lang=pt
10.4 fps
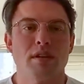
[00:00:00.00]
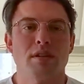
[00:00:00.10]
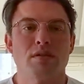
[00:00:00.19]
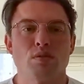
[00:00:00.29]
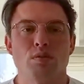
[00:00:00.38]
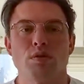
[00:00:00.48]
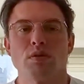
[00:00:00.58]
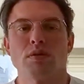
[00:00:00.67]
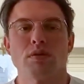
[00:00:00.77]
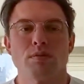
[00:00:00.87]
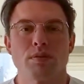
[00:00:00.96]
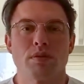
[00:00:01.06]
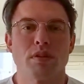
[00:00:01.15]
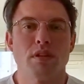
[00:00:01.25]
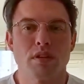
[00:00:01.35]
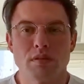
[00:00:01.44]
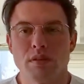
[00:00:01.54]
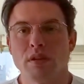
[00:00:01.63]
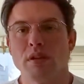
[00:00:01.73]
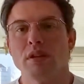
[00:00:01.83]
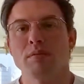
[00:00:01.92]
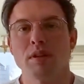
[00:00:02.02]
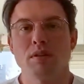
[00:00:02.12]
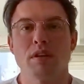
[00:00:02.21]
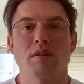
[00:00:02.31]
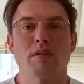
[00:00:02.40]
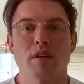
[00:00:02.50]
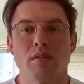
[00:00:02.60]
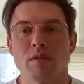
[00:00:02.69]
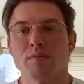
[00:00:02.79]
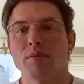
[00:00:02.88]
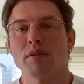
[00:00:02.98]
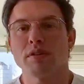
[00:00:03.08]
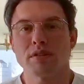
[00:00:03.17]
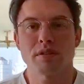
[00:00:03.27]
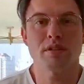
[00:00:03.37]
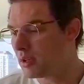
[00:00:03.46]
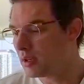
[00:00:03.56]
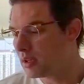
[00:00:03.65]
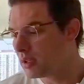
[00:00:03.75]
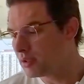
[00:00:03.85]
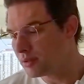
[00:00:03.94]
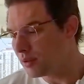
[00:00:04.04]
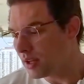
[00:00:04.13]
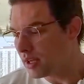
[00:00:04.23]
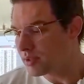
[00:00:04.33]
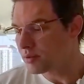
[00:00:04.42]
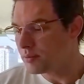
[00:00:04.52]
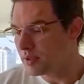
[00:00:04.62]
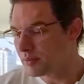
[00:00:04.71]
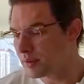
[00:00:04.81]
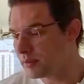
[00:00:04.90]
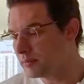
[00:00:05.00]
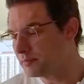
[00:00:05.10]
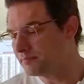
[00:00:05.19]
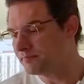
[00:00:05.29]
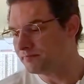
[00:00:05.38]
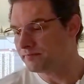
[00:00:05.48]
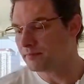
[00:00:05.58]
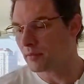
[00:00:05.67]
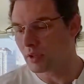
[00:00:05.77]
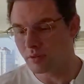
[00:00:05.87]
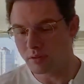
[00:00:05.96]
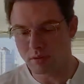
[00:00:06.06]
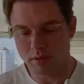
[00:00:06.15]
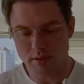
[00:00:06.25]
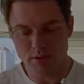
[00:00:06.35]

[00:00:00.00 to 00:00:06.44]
de subir o conteúdo proteico e melhorar o que é o aporte de colágeno mesmo, né? Então, essas são as